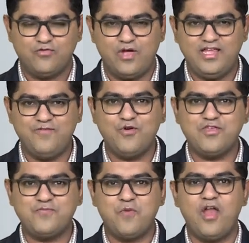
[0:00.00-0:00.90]
सो आई गिव यू अ
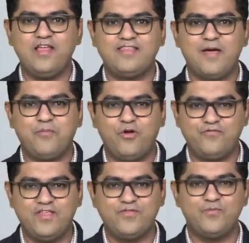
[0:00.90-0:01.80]
स्मॉल एग्जाम्पल
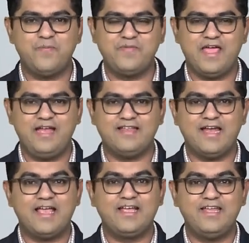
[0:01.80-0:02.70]
ऑफ दिस वेबसाइट
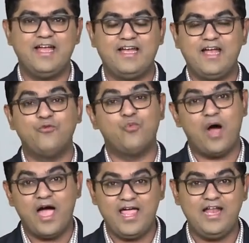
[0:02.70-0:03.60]
दैट आई क्रिएटेड
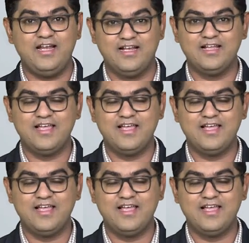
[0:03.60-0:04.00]
वाइल